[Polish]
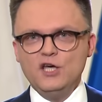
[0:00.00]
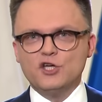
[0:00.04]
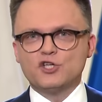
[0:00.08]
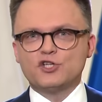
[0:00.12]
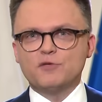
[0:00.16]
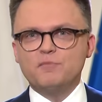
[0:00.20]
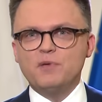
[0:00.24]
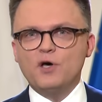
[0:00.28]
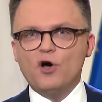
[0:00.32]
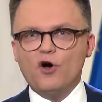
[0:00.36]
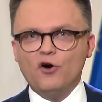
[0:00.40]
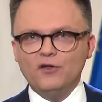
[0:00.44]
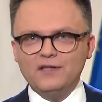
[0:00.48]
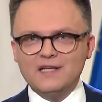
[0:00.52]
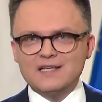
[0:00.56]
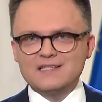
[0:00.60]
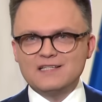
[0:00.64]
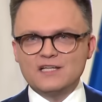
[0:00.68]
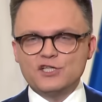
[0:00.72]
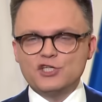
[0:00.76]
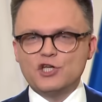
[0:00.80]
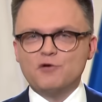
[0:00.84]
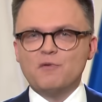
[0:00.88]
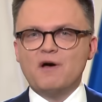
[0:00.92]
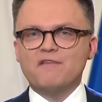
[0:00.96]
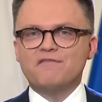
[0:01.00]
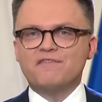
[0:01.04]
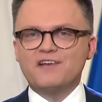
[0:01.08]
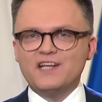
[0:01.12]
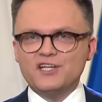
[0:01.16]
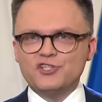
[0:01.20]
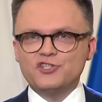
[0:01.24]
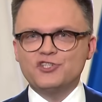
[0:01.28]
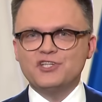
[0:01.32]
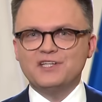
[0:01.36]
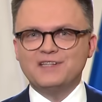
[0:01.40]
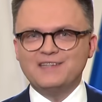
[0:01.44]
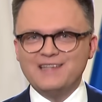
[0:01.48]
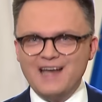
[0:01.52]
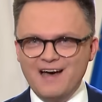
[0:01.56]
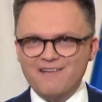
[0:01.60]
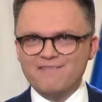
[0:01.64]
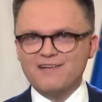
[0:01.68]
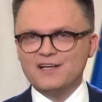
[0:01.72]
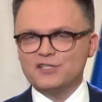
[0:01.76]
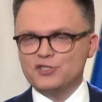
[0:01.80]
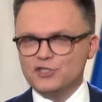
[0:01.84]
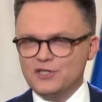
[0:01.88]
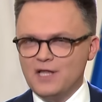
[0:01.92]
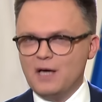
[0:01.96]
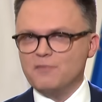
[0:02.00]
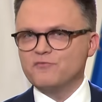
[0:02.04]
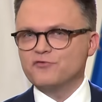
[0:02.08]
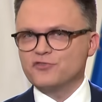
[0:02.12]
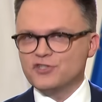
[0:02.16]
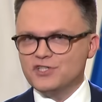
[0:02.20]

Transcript: żeby ona zaczęła wreszcie dawać nam